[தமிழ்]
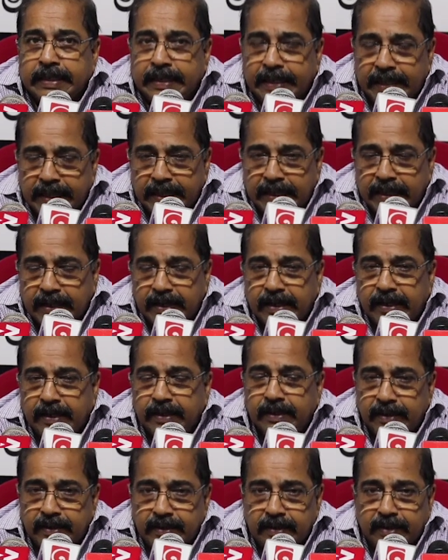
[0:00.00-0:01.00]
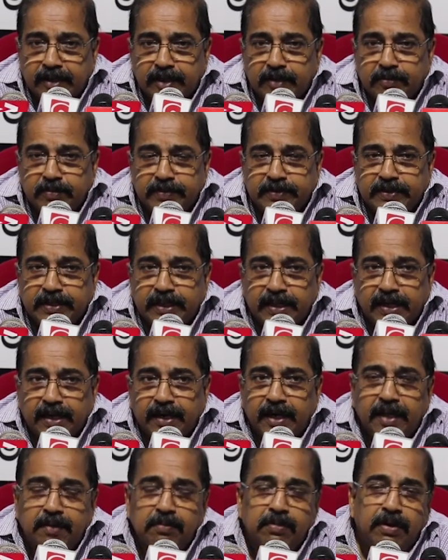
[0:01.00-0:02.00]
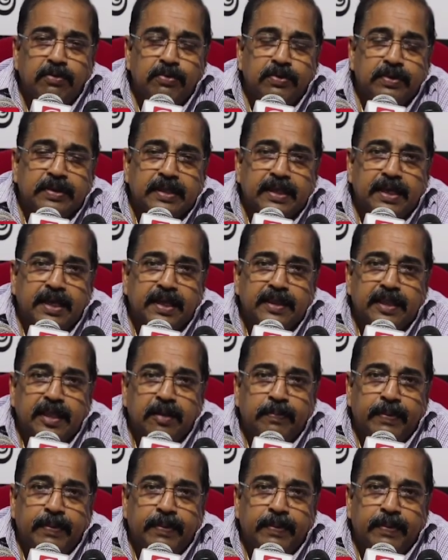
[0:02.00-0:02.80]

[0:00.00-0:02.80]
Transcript: நீங்கள் இன்றும் சிங்கள பௌத்த அந்த